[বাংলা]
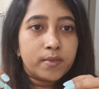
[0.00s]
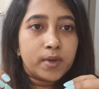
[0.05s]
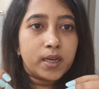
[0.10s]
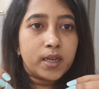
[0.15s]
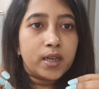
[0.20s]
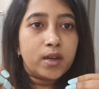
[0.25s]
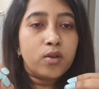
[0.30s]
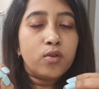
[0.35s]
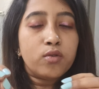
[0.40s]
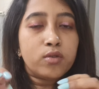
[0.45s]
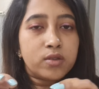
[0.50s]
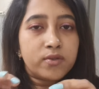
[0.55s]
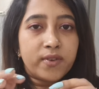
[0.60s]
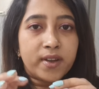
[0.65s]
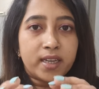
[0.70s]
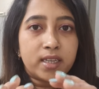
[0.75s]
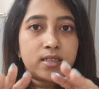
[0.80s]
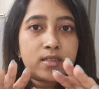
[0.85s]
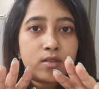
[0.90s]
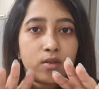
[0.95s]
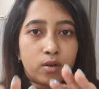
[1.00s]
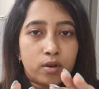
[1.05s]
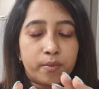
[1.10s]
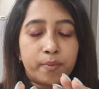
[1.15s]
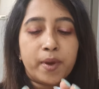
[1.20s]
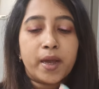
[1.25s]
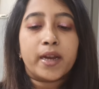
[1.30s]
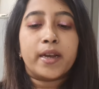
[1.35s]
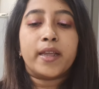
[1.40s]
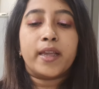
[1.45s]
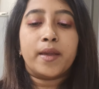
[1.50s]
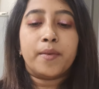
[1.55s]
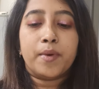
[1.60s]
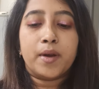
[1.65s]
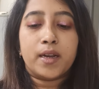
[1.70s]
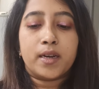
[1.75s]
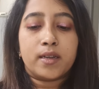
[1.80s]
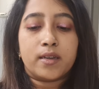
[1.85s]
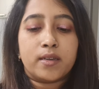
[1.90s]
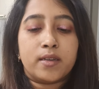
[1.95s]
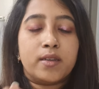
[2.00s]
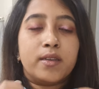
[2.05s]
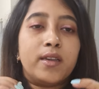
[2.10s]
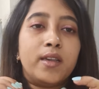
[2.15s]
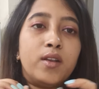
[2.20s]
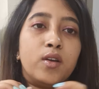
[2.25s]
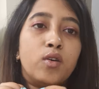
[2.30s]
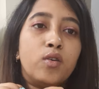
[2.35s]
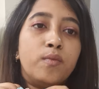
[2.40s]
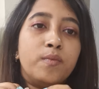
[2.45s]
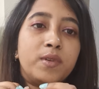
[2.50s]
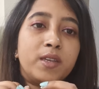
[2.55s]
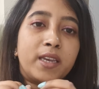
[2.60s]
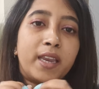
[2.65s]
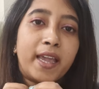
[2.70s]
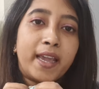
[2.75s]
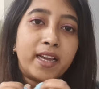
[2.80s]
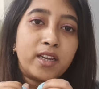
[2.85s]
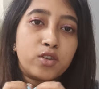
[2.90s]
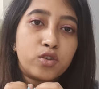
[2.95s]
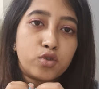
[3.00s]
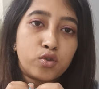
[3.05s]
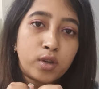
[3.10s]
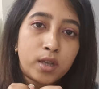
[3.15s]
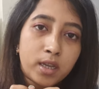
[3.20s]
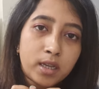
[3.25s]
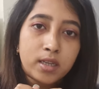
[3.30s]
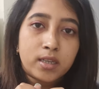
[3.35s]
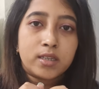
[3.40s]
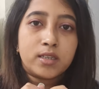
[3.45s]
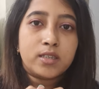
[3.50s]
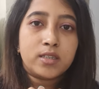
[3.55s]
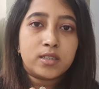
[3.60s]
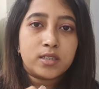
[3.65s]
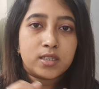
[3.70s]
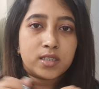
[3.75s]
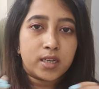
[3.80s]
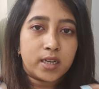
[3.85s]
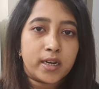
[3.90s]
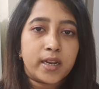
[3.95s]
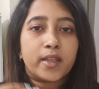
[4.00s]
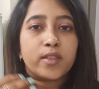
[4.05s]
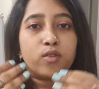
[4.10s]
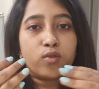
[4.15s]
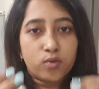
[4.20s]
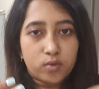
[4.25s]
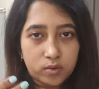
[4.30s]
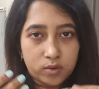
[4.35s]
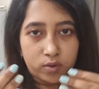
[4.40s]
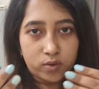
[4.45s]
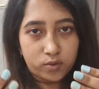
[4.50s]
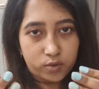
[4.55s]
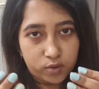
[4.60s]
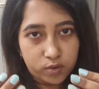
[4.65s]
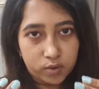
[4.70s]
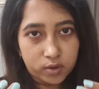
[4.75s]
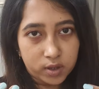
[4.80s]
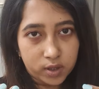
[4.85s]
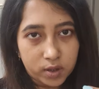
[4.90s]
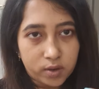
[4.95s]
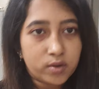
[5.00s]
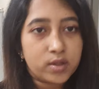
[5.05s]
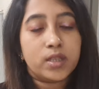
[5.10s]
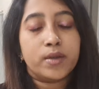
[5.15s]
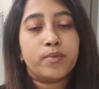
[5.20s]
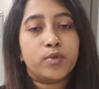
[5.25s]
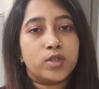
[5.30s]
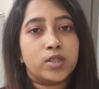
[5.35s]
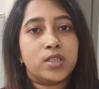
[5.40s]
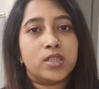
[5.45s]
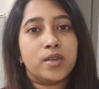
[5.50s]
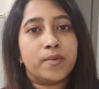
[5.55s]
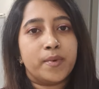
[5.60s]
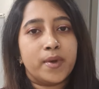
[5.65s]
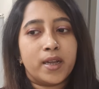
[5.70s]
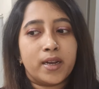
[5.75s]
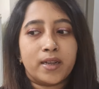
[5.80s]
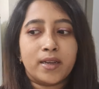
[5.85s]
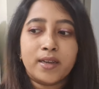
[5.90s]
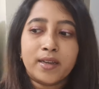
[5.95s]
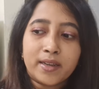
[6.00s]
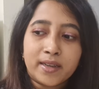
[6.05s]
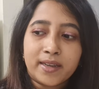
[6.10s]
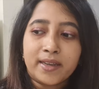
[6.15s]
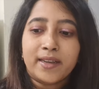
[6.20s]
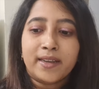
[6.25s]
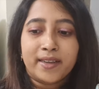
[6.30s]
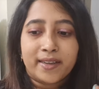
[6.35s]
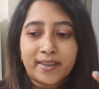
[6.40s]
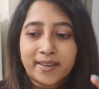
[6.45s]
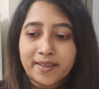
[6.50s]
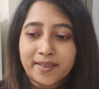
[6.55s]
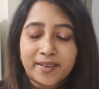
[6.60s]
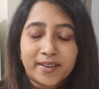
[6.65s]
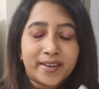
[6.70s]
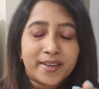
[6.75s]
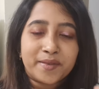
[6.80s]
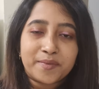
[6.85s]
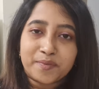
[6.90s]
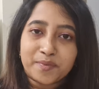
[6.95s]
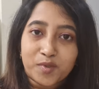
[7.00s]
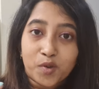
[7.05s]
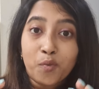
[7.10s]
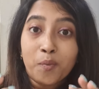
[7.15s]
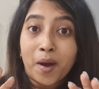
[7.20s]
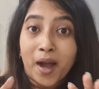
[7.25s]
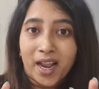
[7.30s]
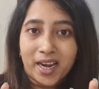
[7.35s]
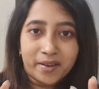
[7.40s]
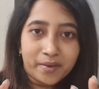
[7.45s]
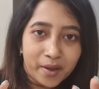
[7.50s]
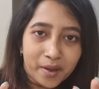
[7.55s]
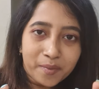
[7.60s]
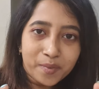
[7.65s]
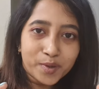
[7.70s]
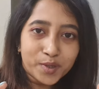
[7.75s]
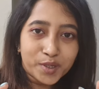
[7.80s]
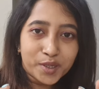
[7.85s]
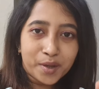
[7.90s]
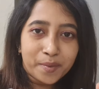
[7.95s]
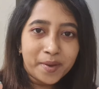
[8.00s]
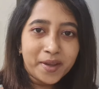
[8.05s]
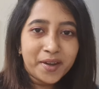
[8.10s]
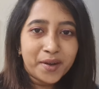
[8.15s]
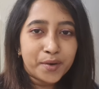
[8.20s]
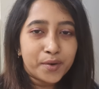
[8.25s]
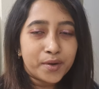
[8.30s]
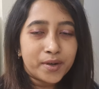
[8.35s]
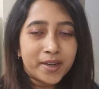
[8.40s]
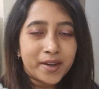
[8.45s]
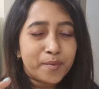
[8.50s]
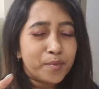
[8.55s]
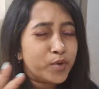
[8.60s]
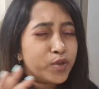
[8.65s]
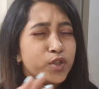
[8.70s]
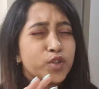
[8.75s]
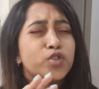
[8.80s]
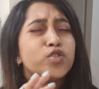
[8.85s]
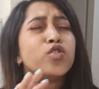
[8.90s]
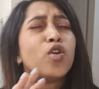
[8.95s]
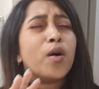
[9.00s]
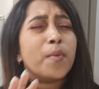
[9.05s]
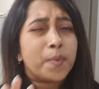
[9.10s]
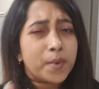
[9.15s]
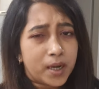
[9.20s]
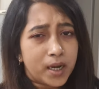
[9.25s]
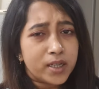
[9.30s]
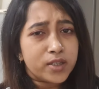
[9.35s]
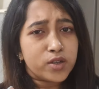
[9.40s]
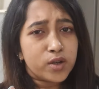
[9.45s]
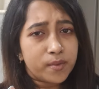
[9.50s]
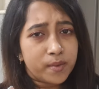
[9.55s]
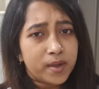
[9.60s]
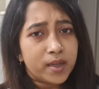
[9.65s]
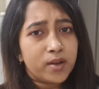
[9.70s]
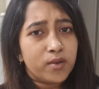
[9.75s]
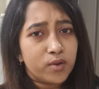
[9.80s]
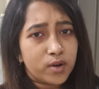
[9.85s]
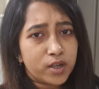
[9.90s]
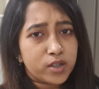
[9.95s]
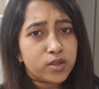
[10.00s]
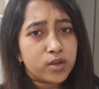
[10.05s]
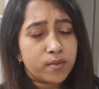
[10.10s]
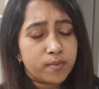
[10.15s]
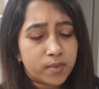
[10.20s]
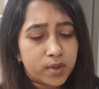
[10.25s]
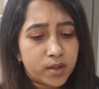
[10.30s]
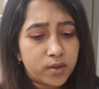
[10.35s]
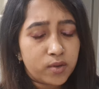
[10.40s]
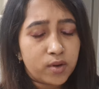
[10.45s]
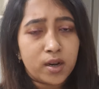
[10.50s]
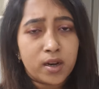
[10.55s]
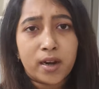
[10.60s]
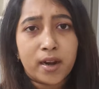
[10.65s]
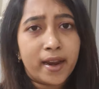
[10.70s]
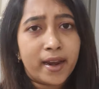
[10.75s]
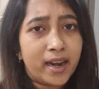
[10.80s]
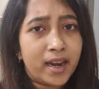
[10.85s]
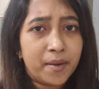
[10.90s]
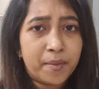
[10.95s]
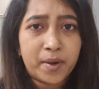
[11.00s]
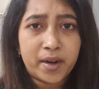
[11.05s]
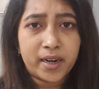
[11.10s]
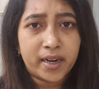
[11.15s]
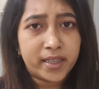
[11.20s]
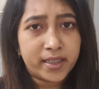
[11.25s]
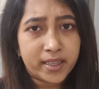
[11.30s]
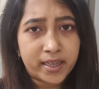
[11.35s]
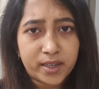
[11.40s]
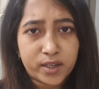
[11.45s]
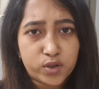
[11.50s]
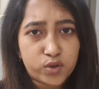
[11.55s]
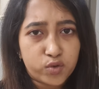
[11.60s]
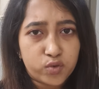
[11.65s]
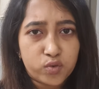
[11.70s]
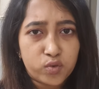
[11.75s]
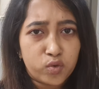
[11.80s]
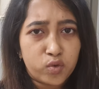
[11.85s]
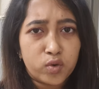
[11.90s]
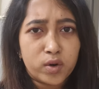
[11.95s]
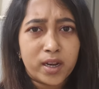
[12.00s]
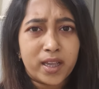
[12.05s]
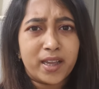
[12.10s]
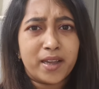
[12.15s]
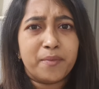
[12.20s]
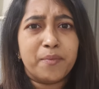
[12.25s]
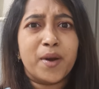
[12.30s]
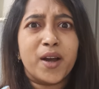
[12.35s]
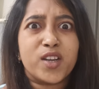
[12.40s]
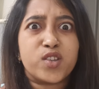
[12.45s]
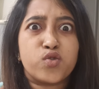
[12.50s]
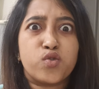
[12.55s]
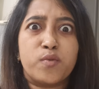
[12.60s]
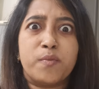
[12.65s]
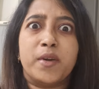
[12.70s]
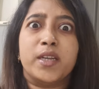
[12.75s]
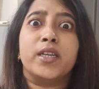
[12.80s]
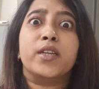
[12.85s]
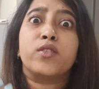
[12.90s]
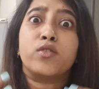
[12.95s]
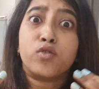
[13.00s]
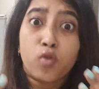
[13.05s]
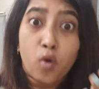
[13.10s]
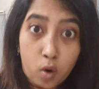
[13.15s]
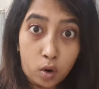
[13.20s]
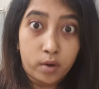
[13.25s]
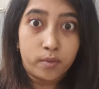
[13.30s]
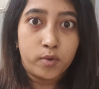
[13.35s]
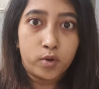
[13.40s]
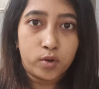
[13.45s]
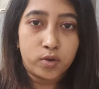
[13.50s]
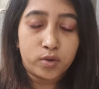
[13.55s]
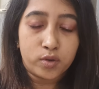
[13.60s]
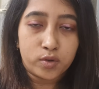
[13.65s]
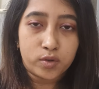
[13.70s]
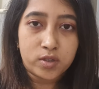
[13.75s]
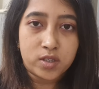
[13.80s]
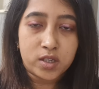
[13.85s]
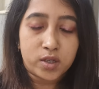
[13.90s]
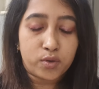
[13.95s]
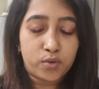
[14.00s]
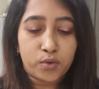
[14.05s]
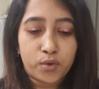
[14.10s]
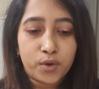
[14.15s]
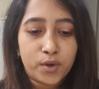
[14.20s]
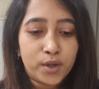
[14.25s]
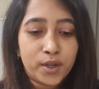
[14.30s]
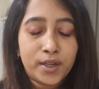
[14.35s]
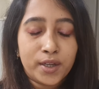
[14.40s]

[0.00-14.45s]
মানে লুকস ওয়াইজ নট ব্যাড এবার কীরকম টেকসই সেটা তো ইউজ করতে করতে বোঝা যাবে আর মানে খুব ভালোভাবে বোঝা যাবে কারণ এর মধ্যে সব কাজ হবে গোটা সপ্তাহ ধরে রান্না বান্না থেকে শুরু করে বাসন মাজা তো হর্বগত হচ্ছে তো